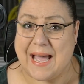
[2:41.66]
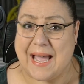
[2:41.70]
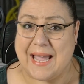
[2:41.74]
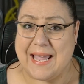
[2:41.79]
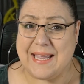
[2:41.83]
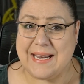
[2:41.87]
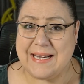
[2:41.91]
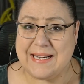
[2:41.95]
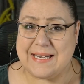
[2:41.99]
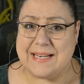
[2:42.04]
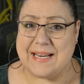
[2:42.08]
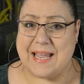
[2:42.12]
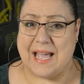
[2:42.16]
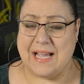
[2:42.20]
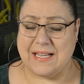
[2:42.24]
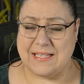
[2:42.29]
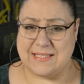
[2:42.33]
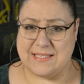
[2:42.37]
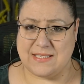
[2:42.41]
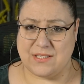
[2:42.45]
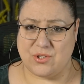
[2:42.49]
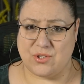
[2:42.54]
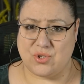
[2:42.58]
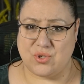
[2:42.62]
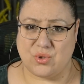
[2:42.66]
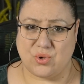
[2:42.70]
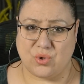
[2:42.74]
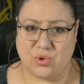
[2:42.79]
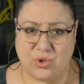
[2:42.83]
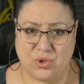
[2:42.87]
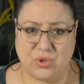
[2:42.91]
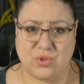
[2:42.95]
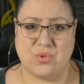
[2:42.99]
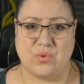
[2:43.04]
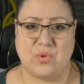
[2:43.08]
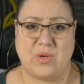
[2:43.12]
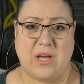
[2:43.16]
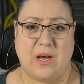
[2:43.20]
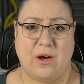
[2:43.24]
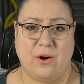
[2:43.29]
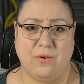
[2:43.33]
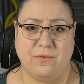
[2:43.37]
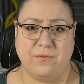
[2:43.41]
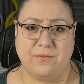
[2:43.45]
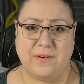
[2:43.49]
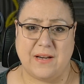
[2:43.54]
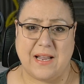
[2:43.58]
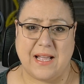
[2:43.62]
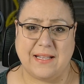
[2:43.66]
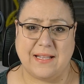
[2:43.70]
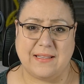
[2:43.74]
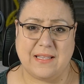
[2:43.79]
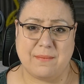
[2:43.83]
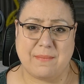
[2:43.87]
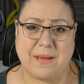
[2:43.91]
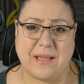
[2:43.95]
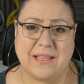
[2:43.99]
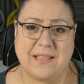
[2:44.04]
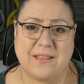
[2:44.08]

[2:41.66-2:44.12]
eigenen Aktien zurückzukaufen, nachdem ein